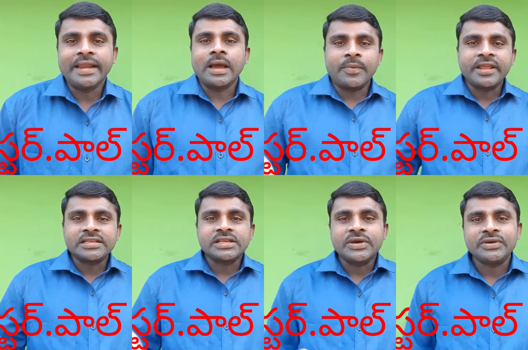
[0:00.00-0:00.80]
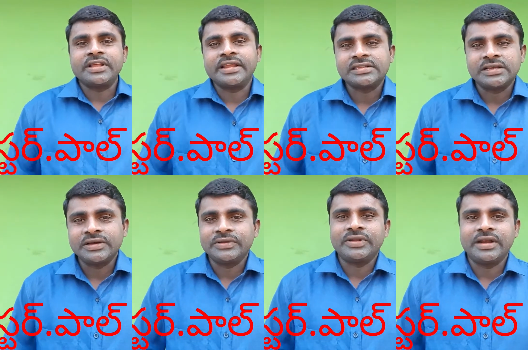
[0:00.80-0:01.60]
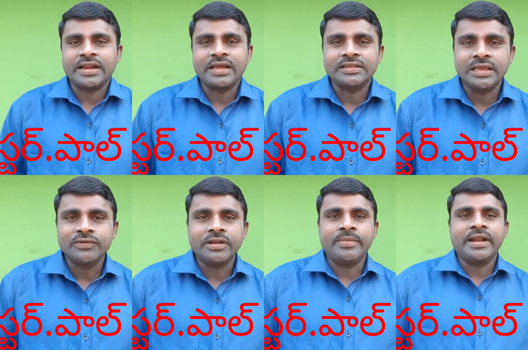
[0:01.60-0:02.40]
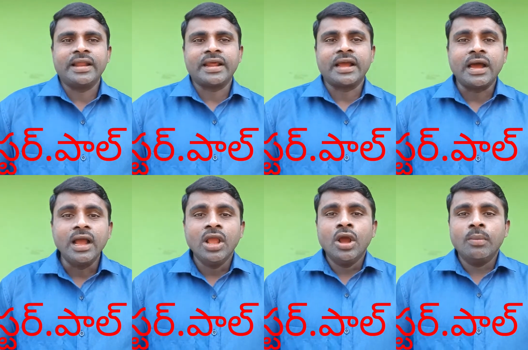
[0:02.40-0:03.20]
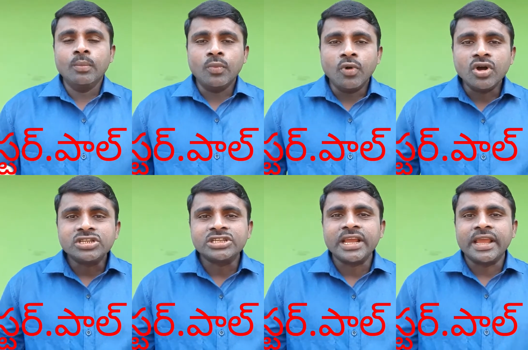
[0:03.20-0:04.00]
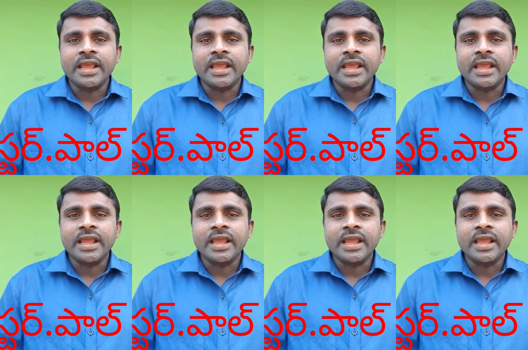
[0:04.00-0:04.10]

నా ప్రియ సహోదరి సహోదరులారా దేవుని బిడ్డలారా మోషే